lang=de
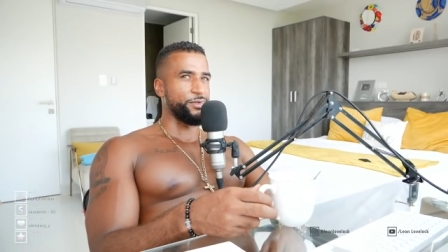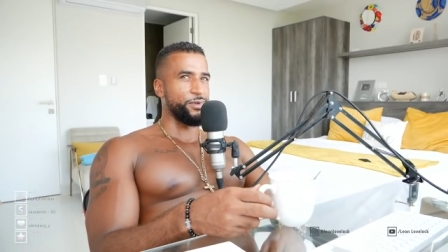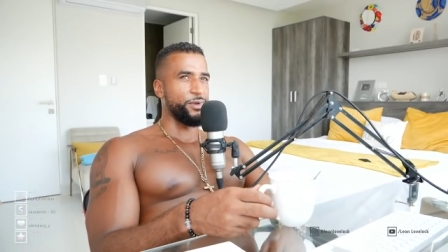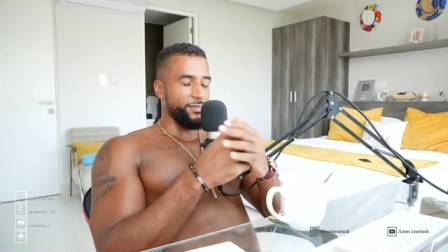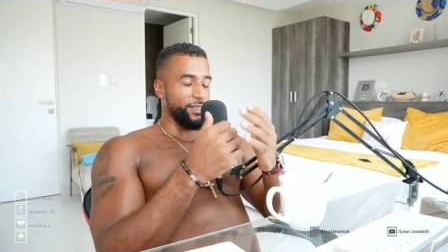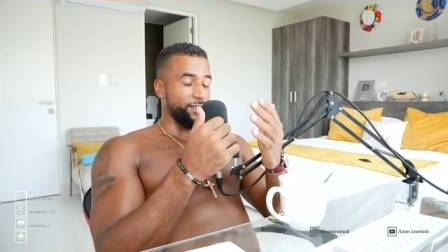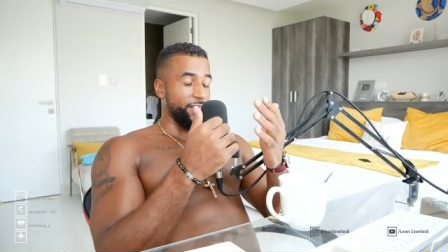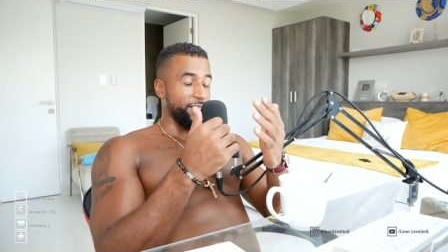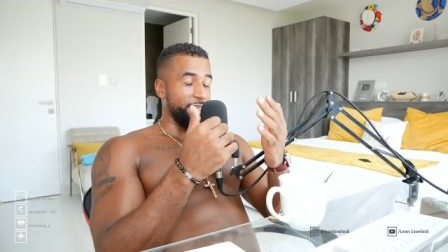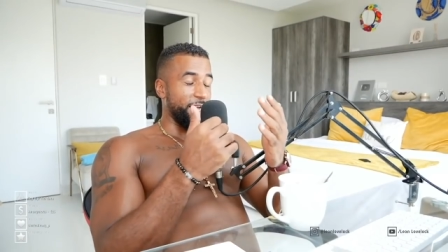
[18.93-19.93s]
So jetzt
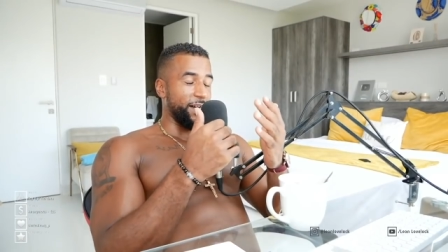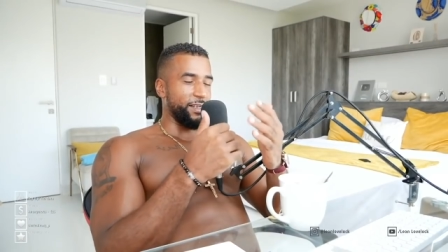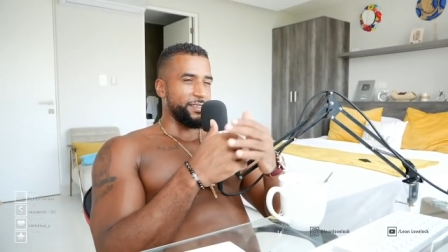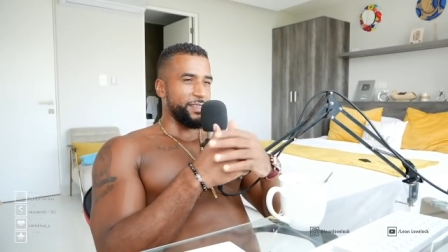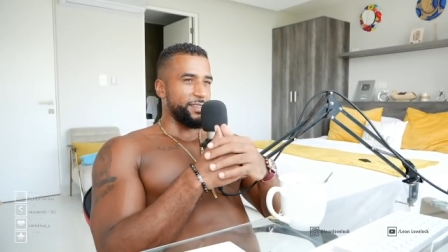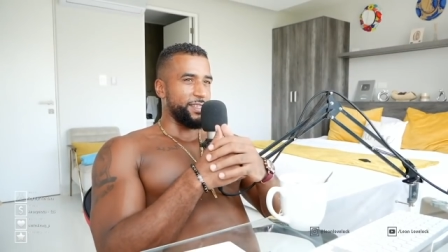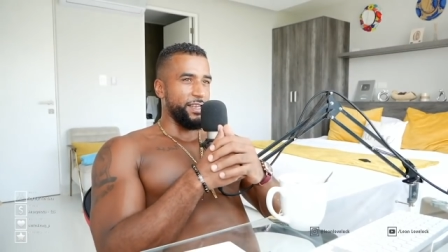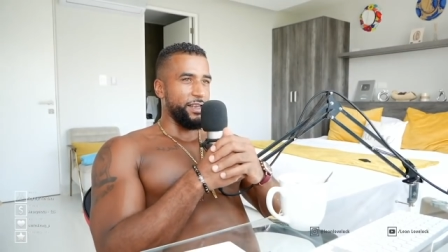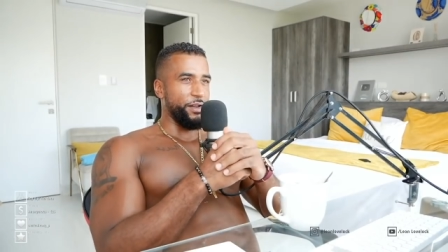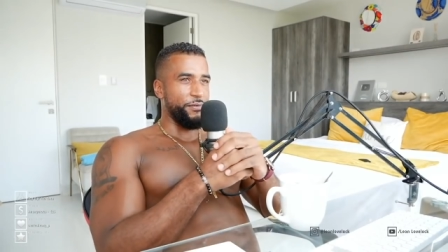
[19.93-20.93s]
seit Jahren, seit
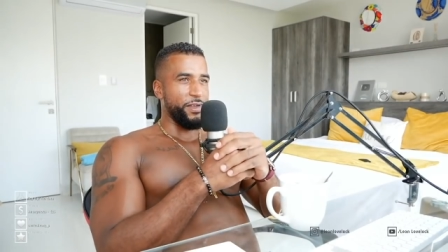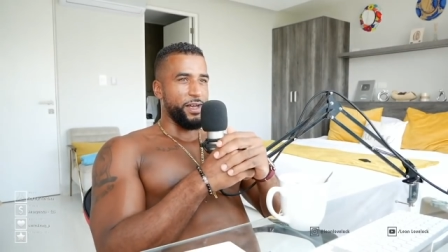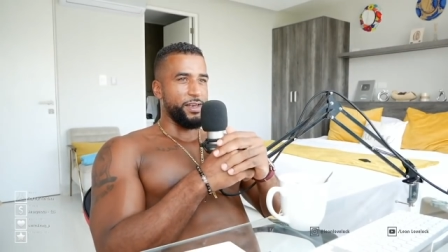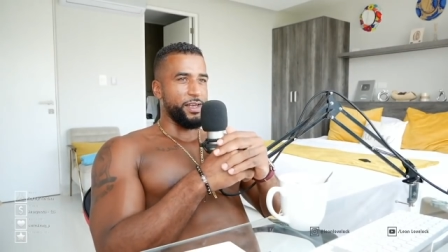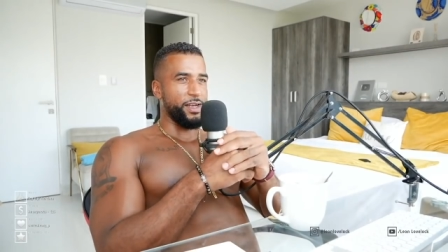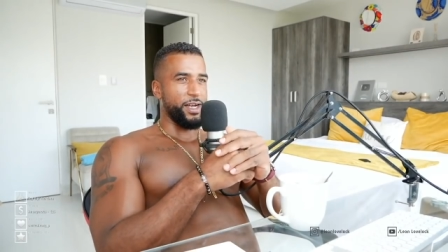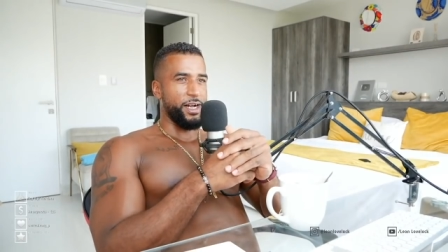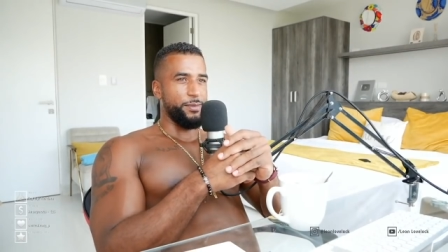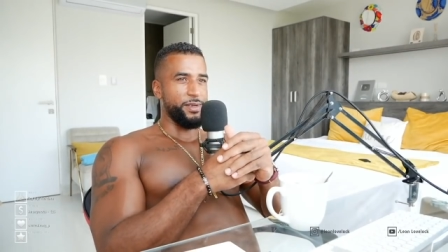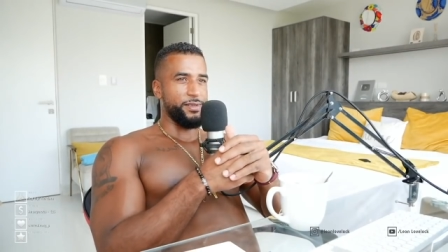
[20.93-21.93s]
10, 11 Jahren daran
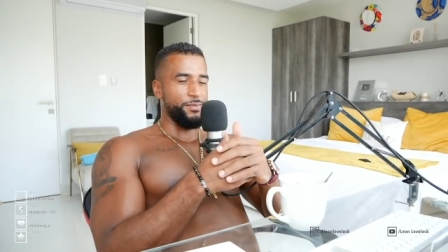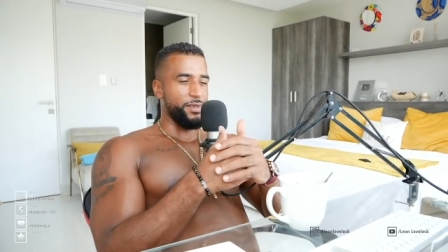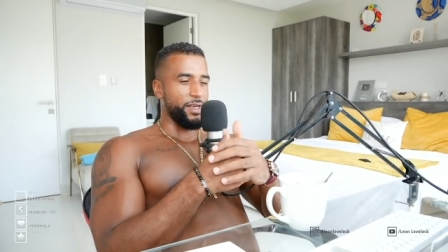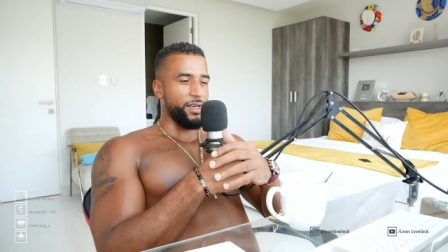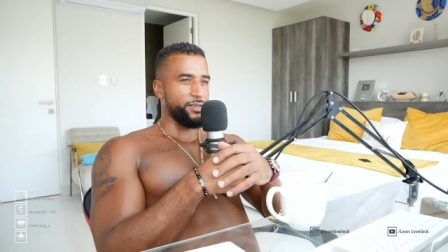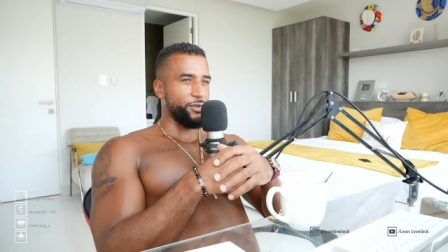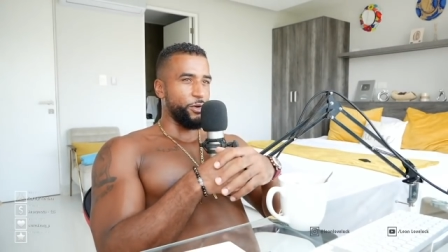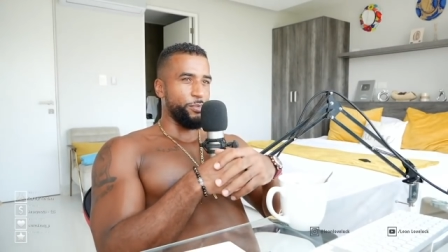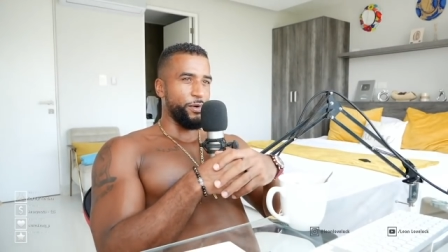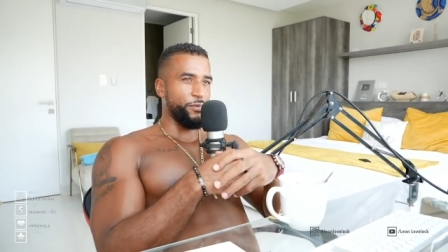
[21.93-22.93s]
gearbeitet, mir einen krassen
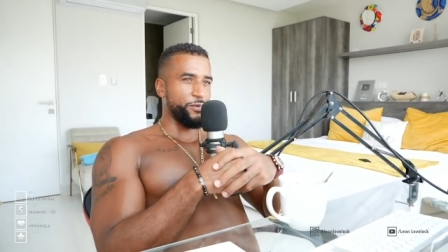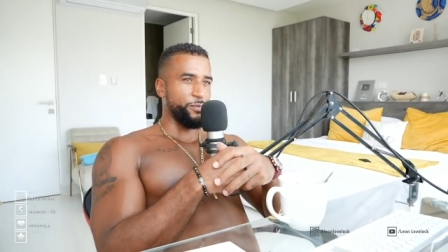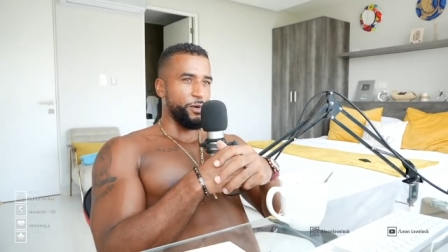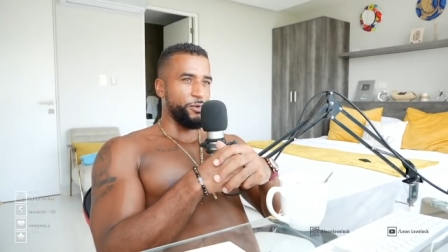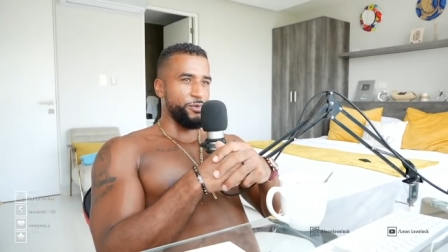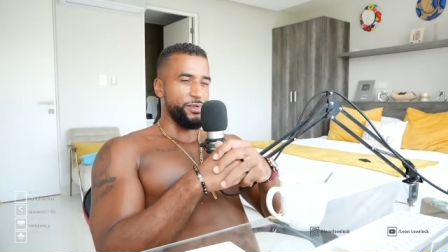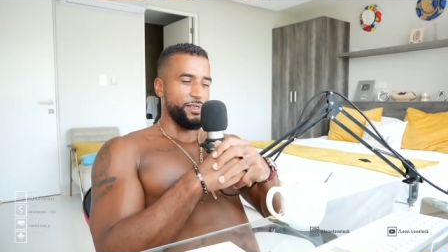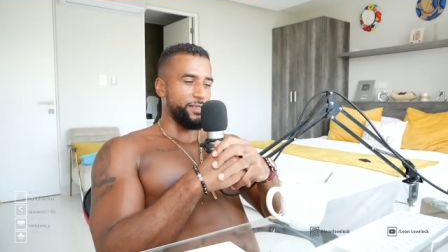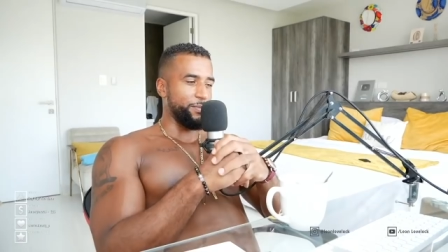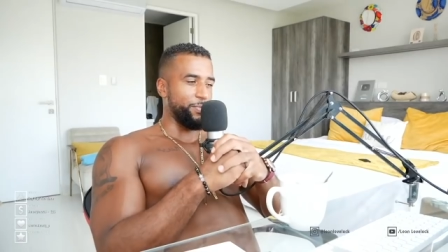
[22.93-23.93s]
Körper aufzubauen und eine
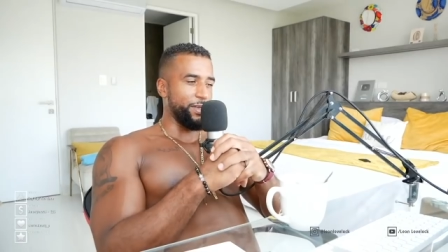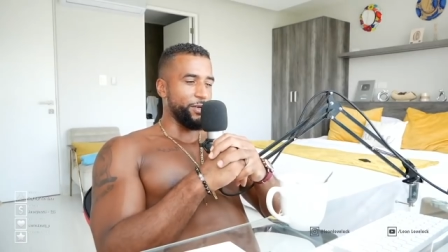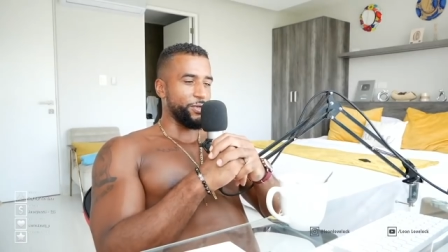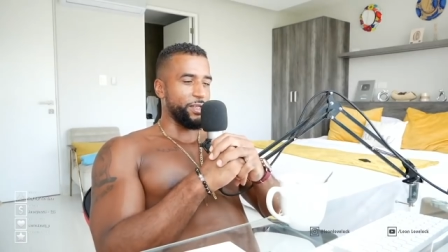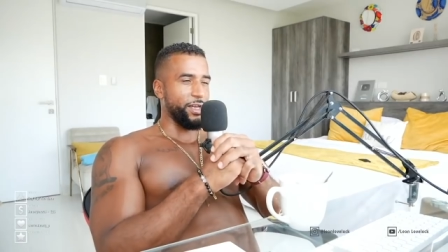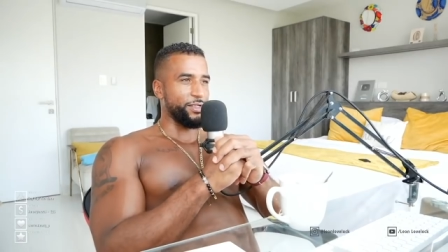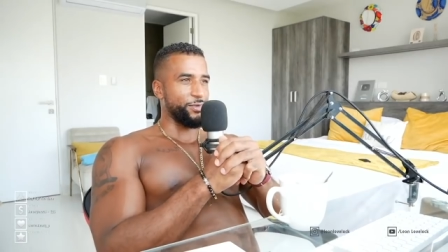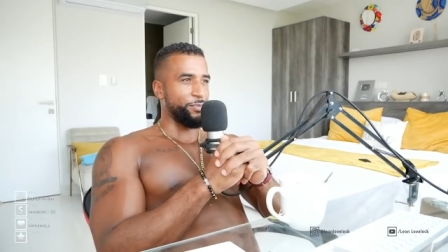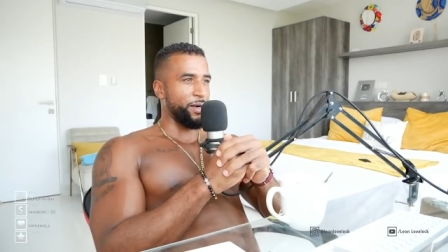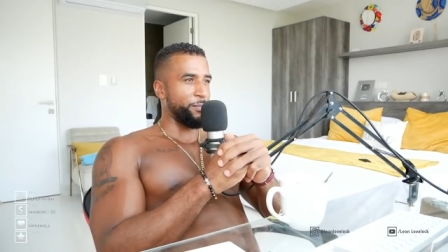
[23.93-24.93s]
Disziplin auch da
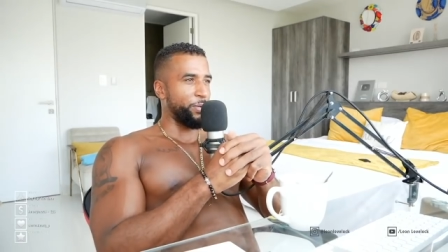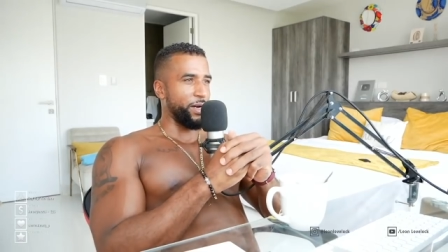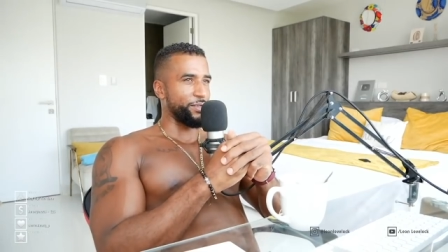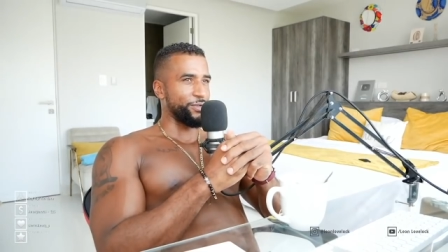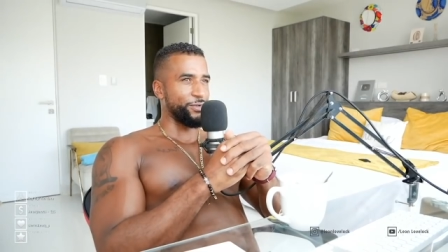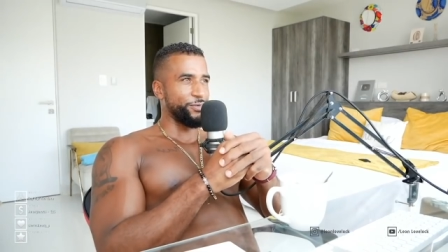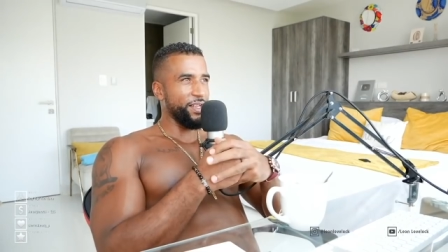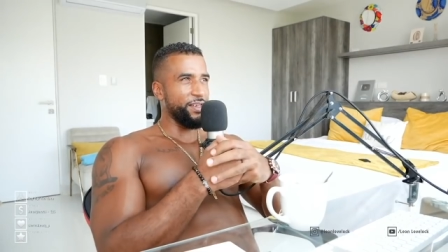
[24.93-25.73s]
reinzupacken, so,